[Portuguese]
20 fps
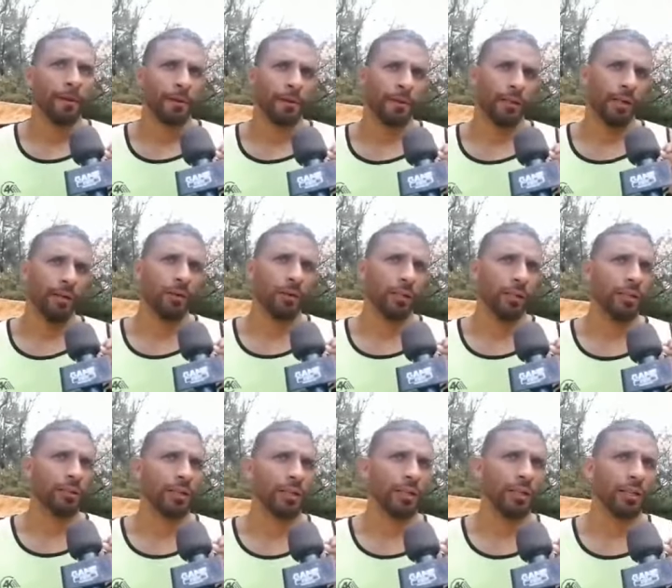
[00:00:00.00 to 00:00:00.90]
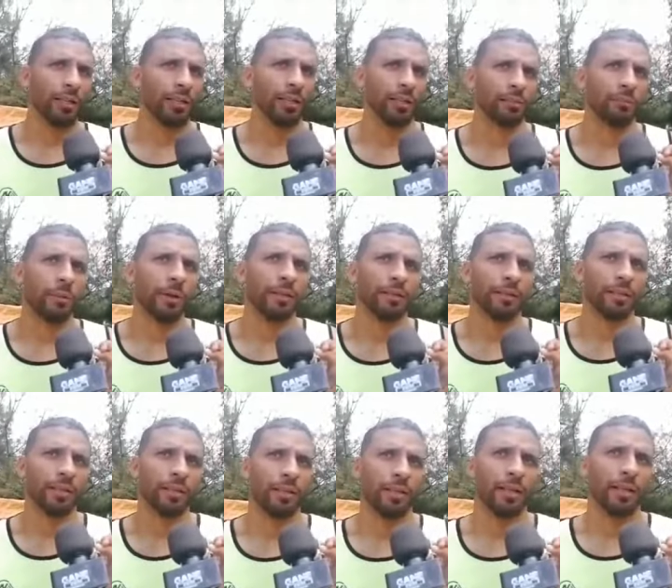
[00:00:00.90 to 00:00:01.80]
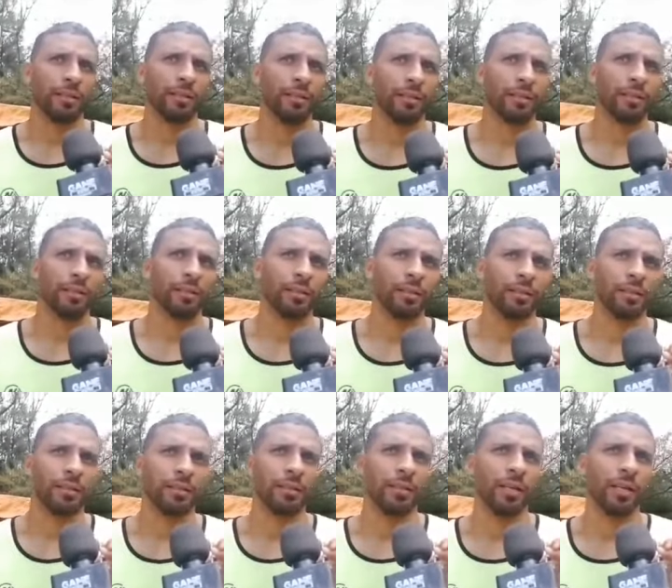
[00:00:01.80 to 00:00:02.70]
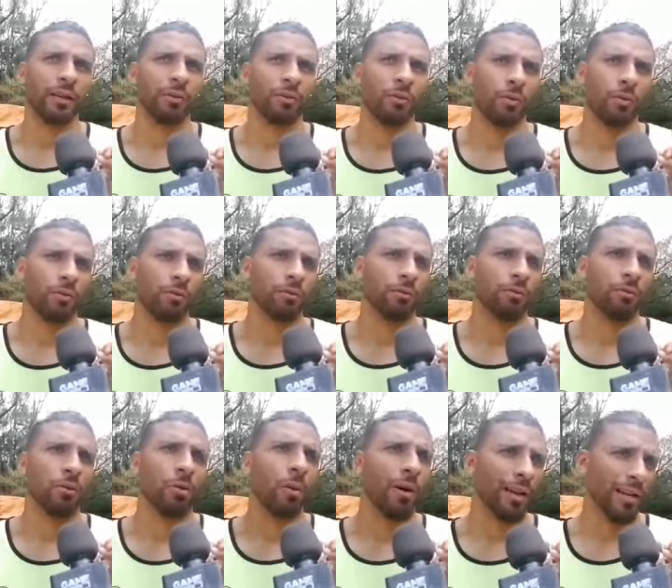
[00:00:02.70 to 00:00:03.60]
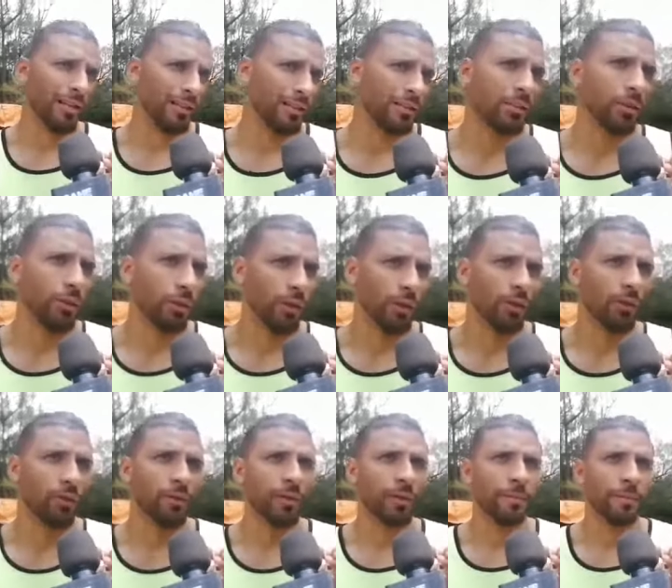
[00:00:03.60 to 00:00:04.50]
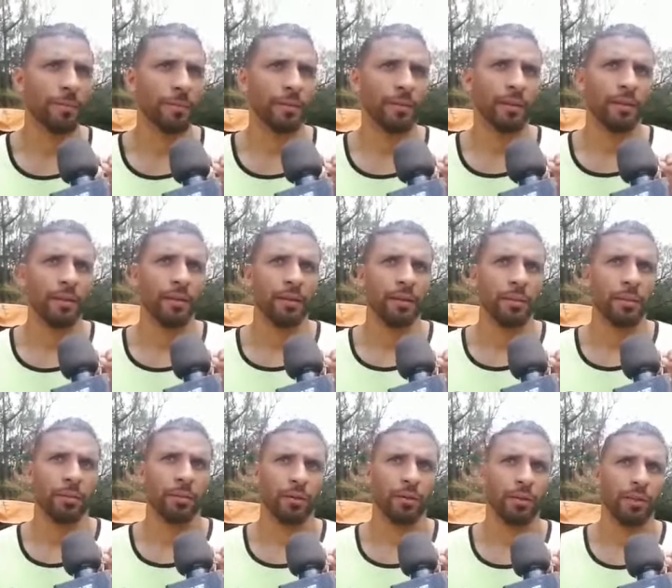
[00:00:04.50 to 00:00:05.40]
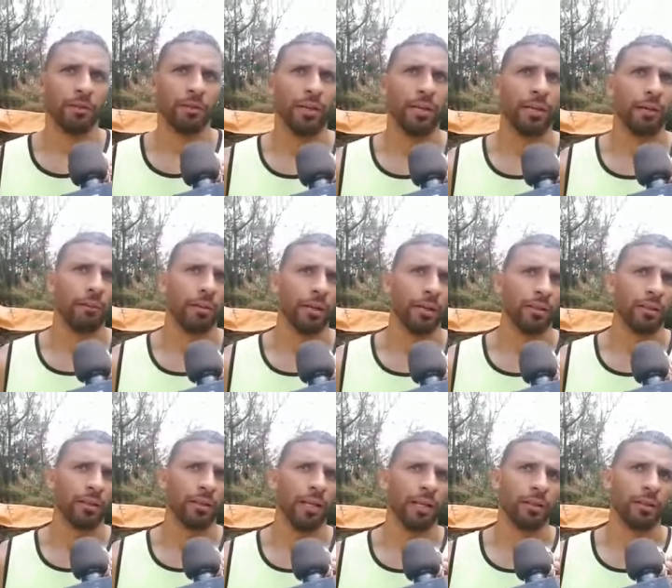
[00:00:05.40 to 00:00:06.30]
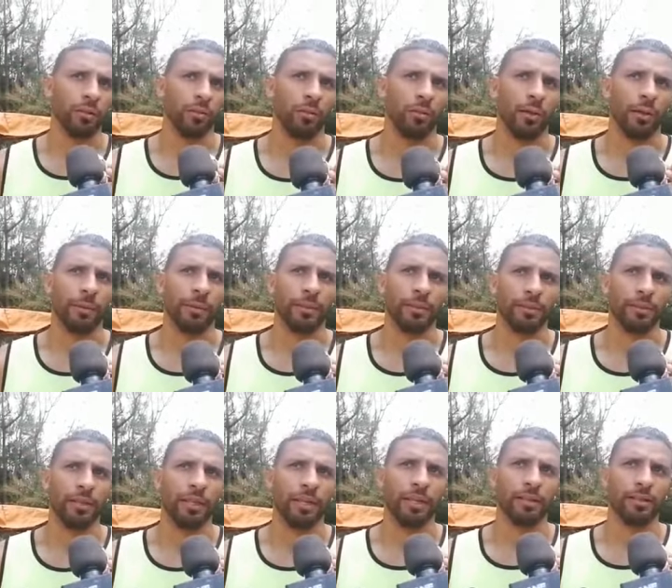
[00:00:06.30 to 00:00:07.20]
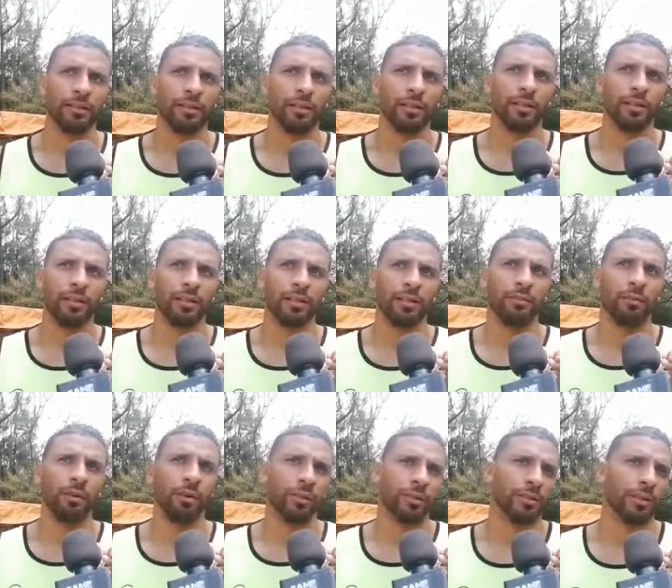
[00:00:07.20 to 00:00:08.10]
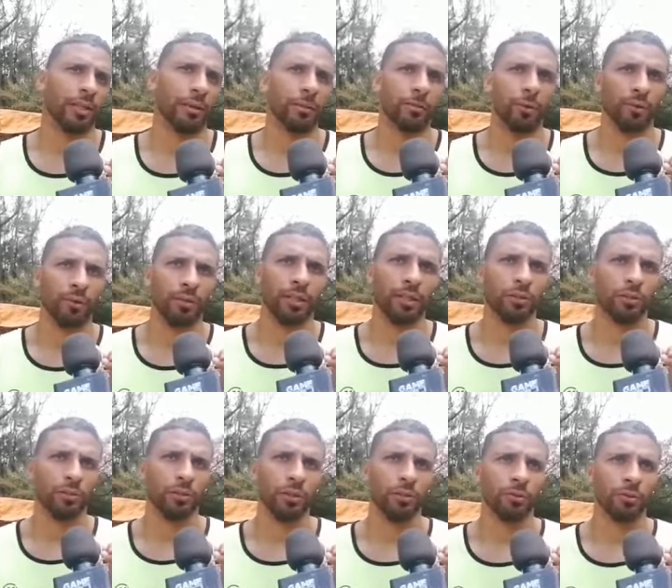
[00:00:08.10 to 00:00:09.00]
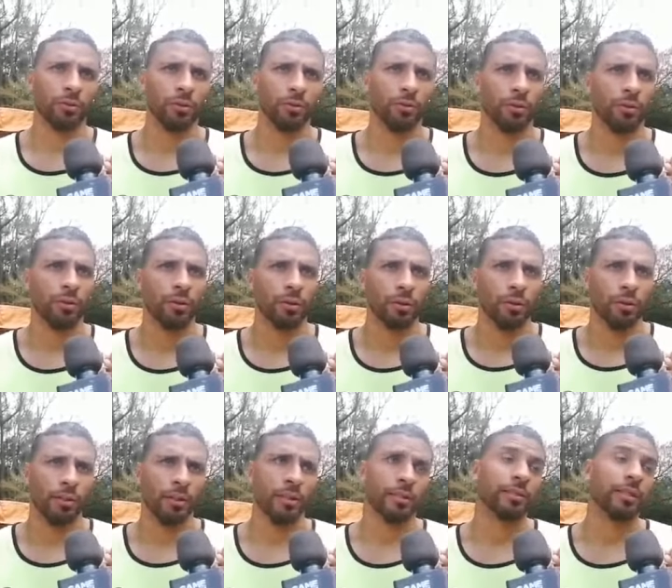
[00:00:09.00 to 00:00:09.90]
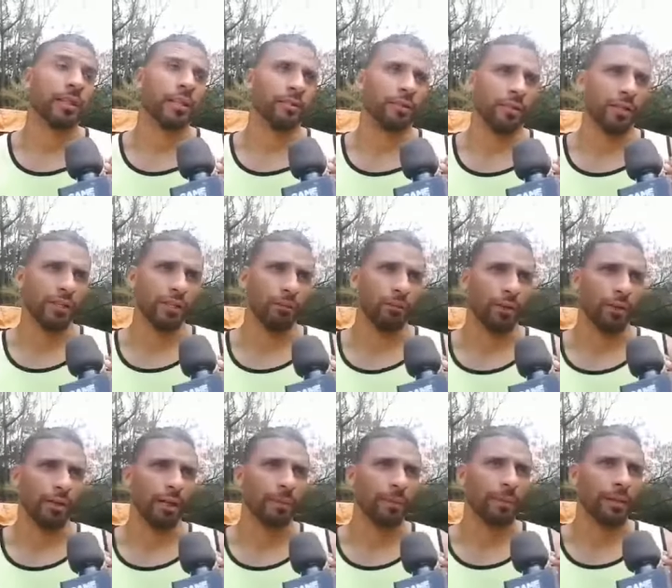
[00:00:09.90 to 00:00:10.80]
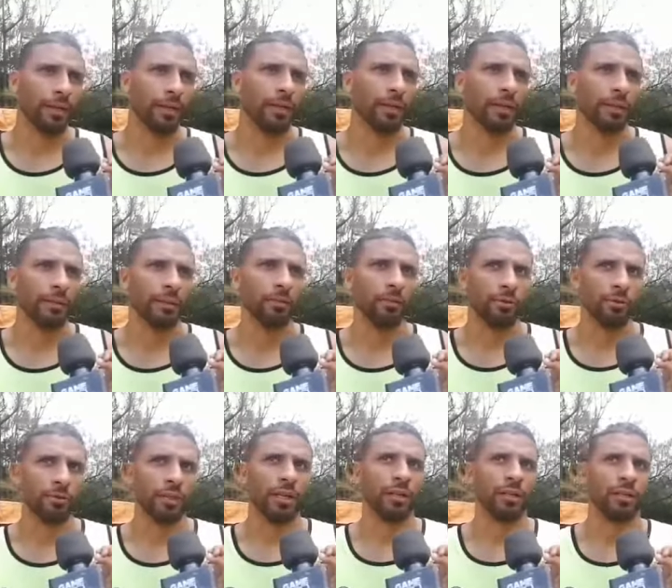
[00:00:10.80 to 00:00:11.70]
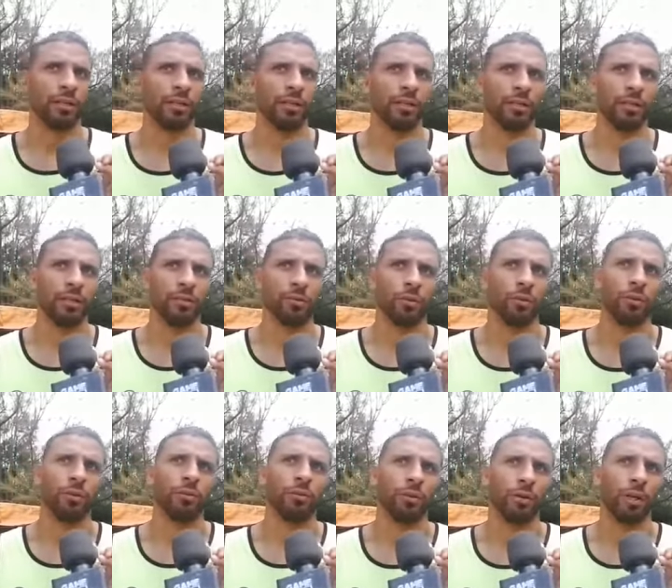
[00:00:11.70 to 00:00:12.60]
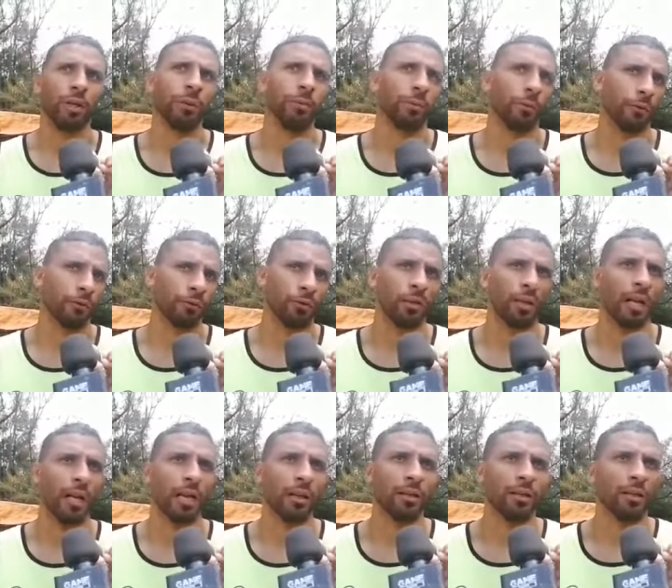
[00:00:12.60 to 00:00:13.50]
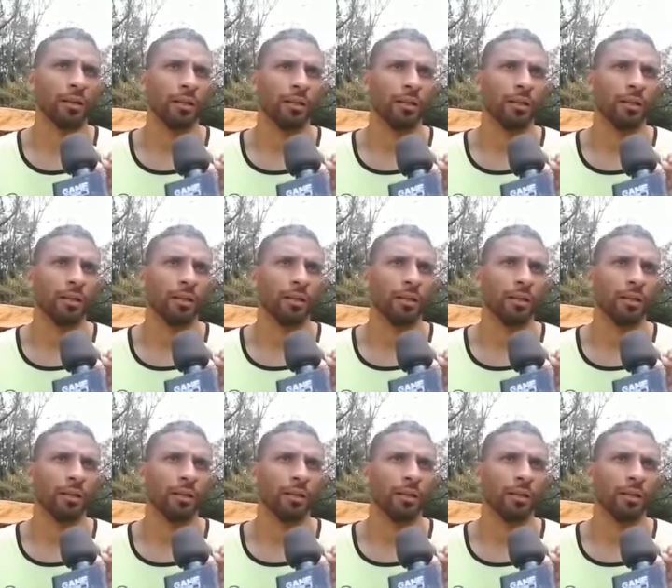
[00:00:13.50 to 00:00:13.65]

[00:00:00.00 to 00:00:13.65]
e ahorita lá as partes que há de decidir é com com Alex Silva, não vê? porque vai falar direto com a presidência e vou estar por dentro de tudo. E estarei vindo aqui para demonstrar que, que sou um grande profissional